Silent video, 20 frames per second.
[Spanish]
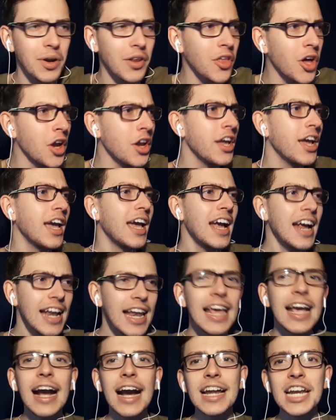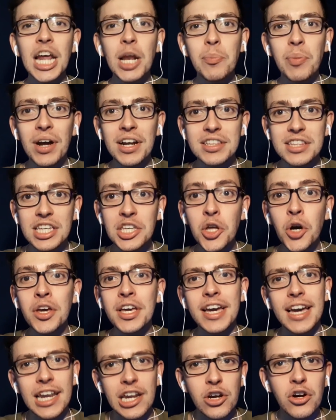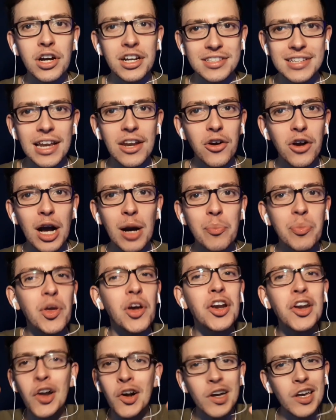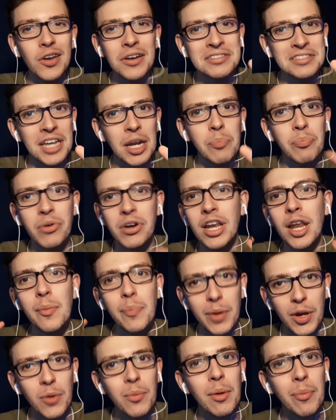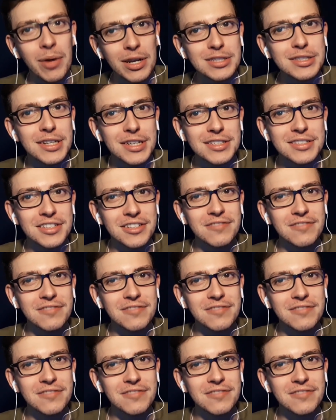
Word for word: perdón le gana el partido y creo que salió campeón. No quiero hacer spoiler, pero me parece que